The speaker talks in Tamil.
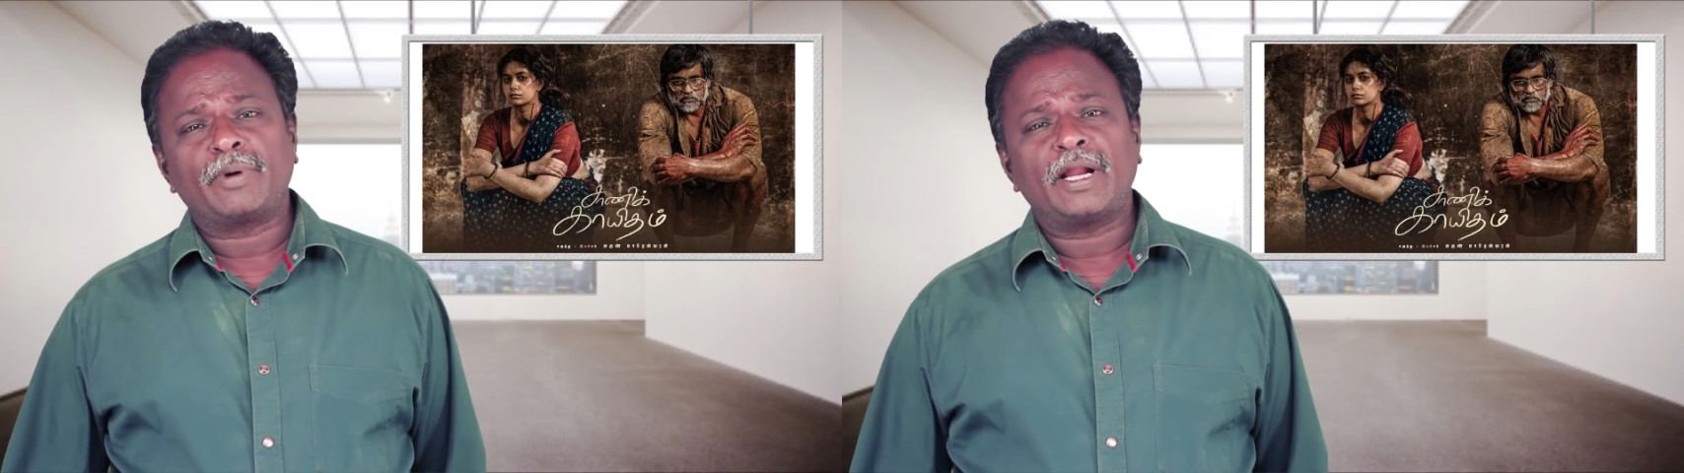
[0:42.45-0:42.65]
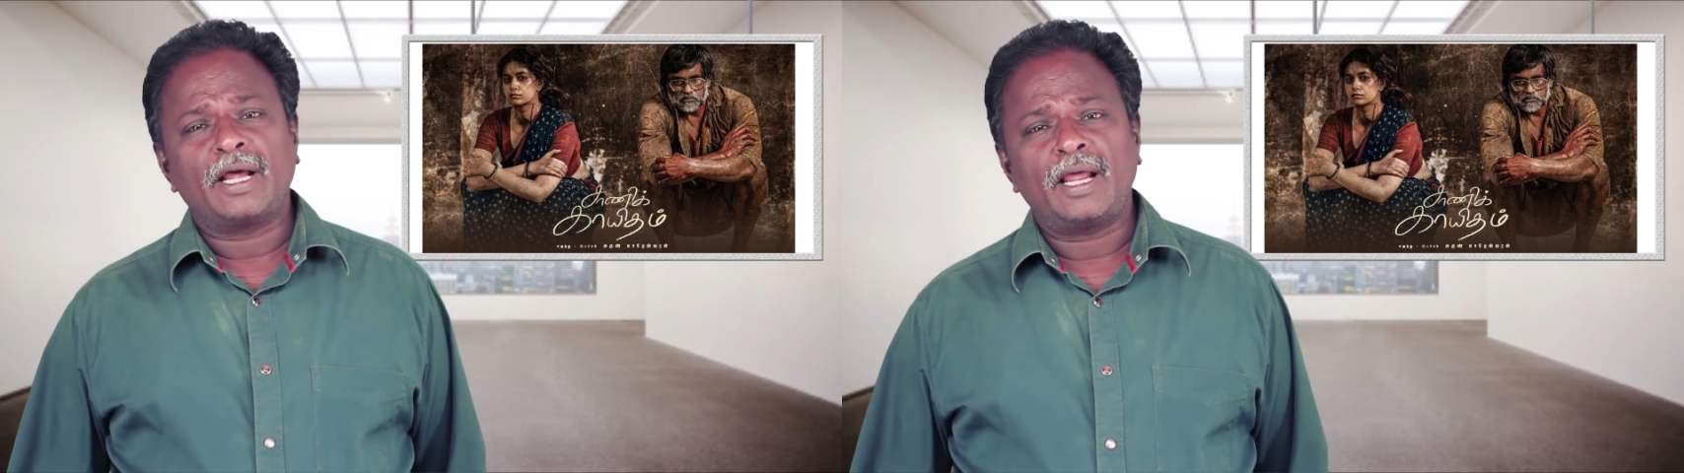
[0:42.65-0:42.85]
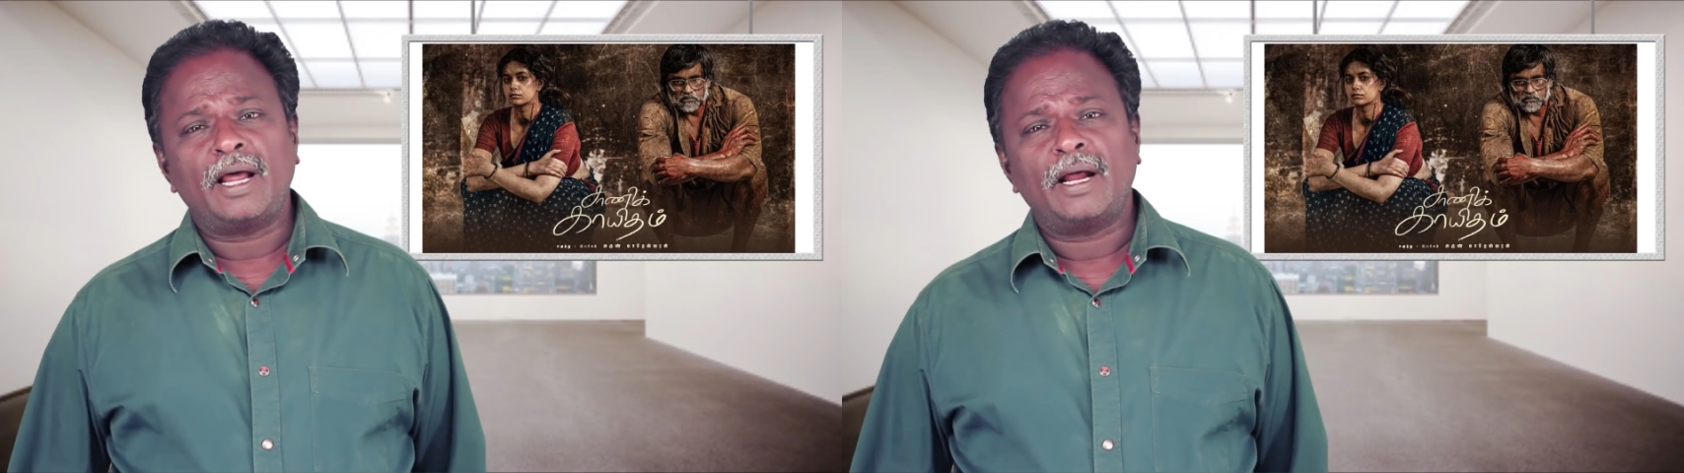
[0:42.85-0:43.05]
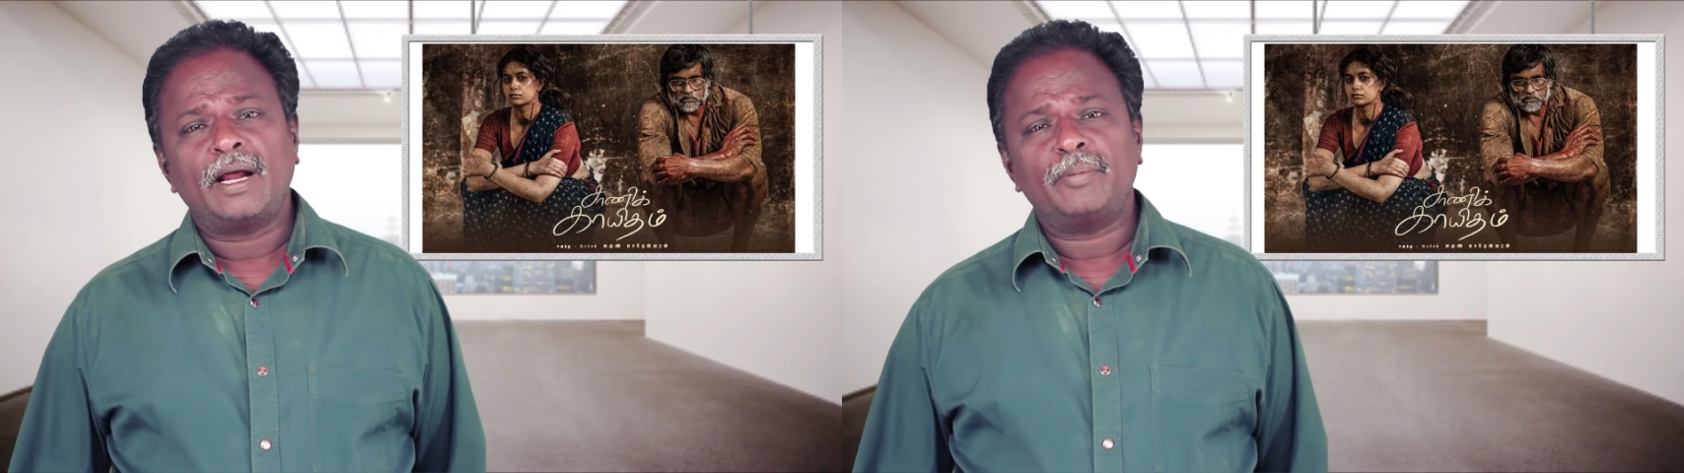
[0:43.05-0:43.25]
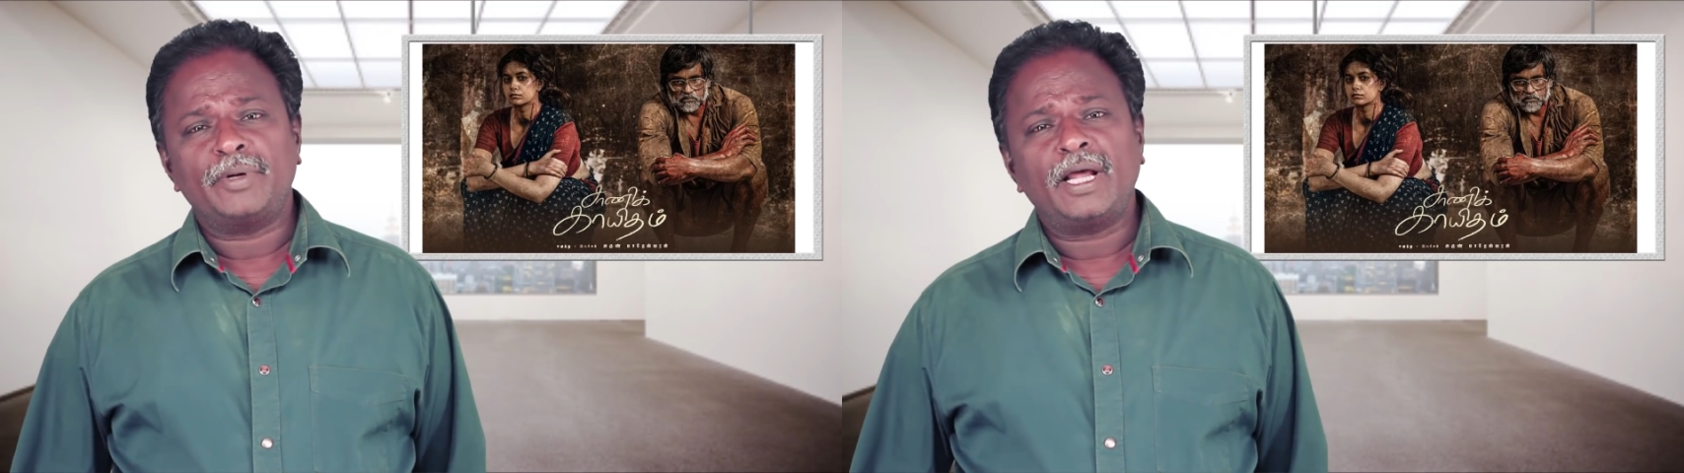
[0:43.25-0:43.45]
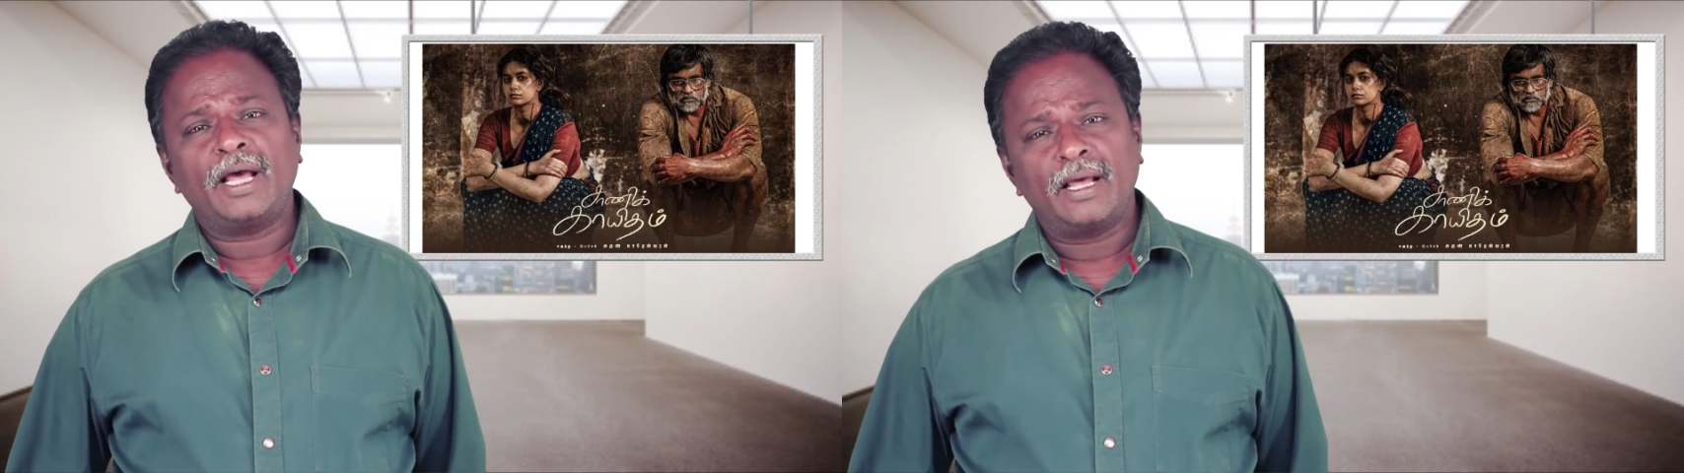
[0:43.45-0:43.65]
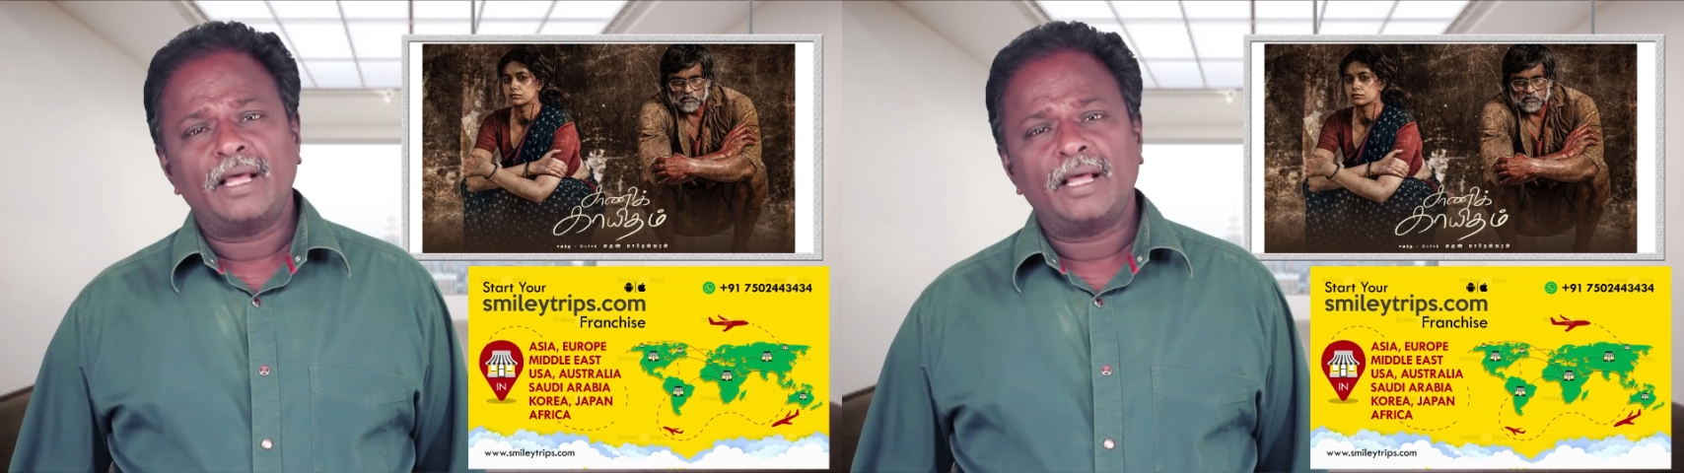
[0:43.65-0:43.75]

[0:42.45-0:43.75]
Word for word: பண்ணாங்களா அப்படின்னா